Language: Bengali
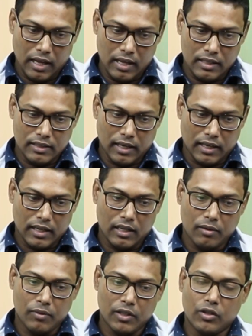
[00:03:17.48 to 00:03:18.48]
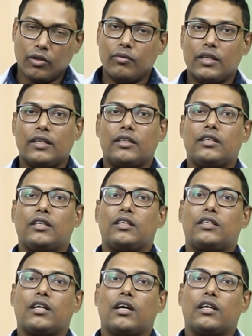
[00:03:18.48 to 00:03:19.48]
এই জ্যাকেটের মাধ্যমে যে
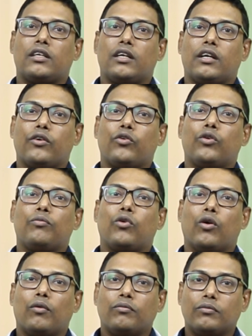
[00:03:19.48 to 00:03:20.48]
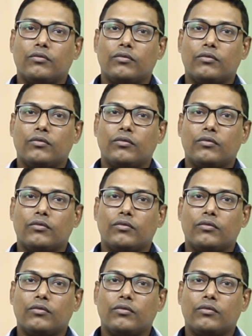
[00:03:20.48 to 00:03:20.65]
চিকিৎসা সেটাও খুব কম